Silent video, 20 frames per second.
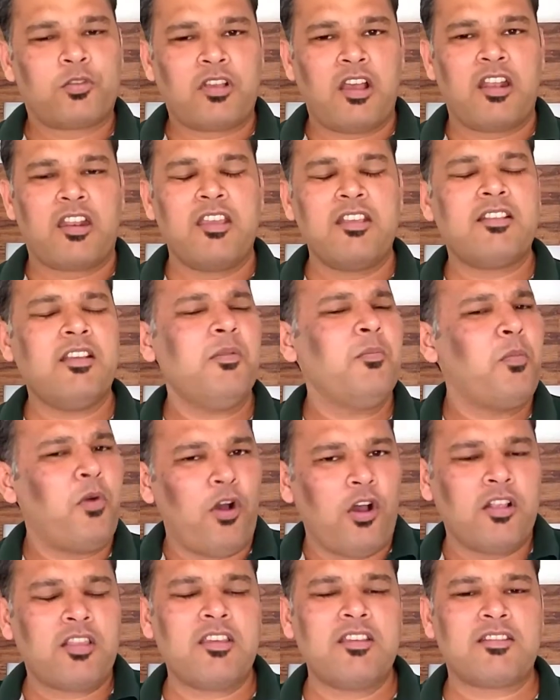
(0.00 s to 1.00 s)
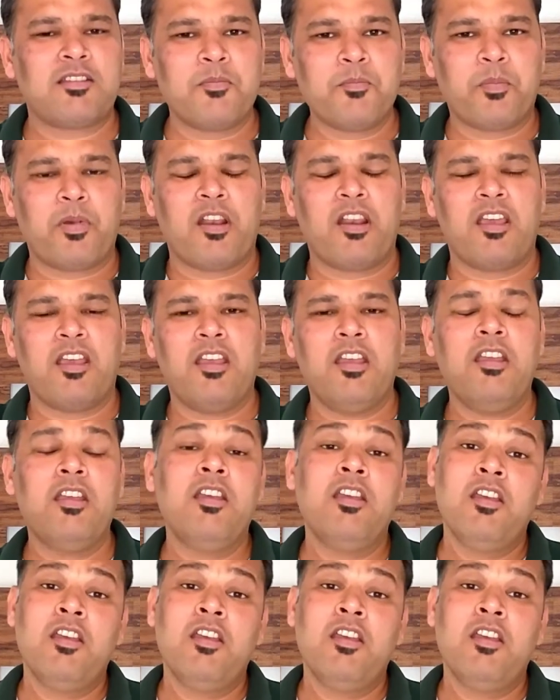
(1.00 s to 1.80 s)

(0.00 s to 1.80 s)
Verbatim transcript: उसका रीज़न बहुत ही सिंपल है